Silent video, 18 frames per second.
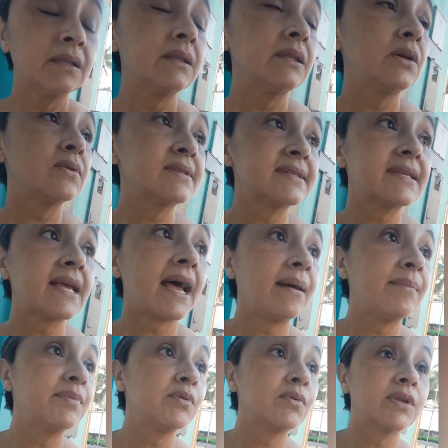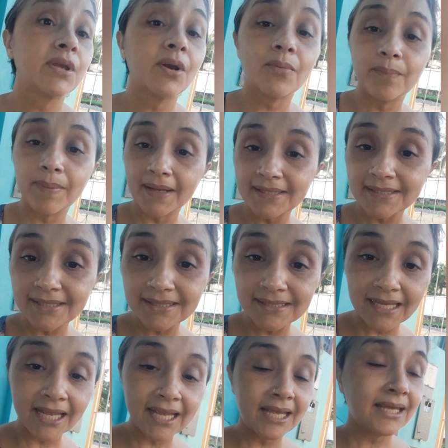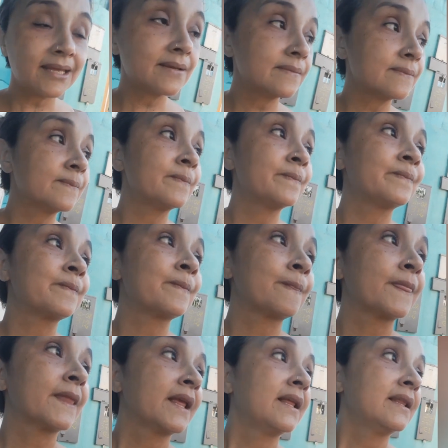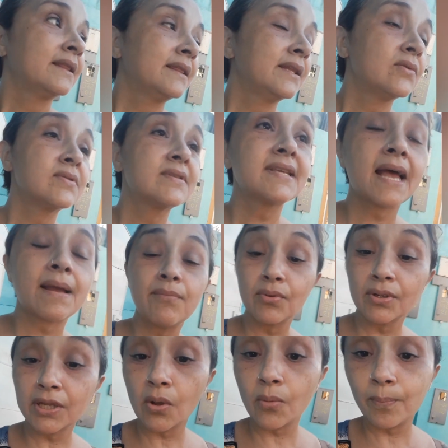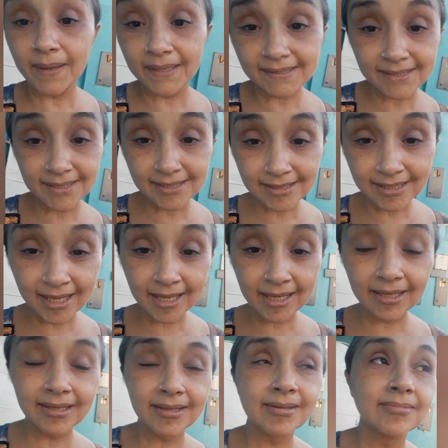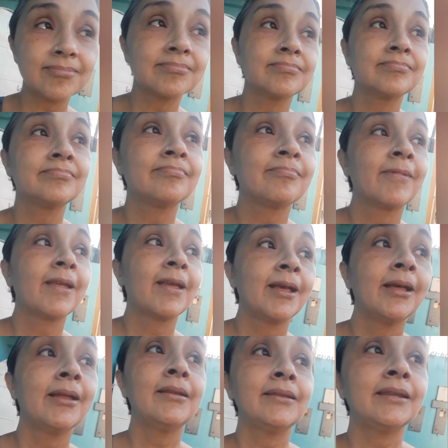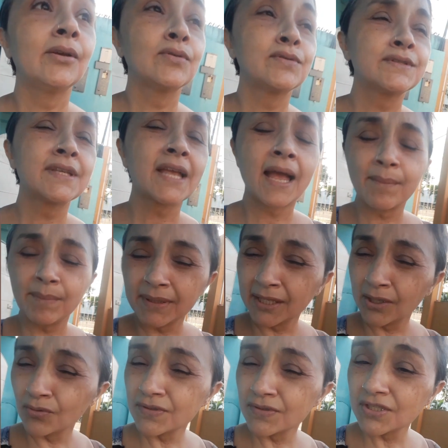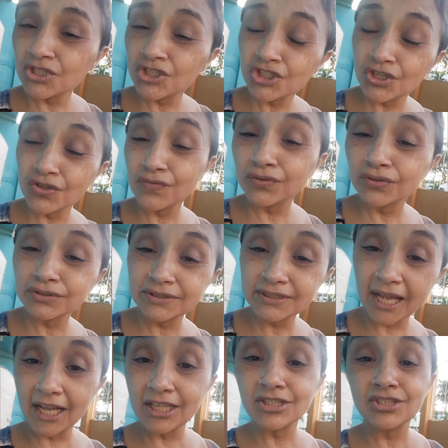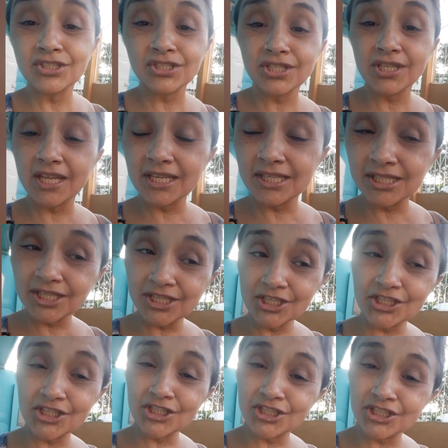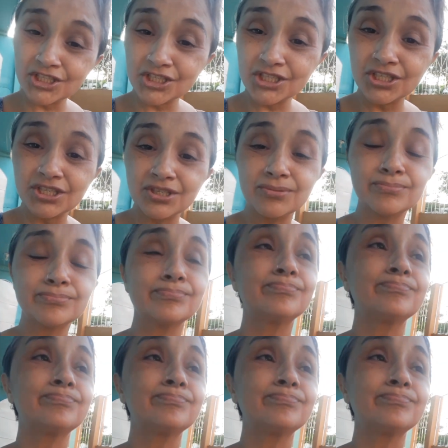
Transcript: Deus sabe o que eu passei, Deus sabe o que eu pensei, Deus sabe que eu senti vontade de desistir,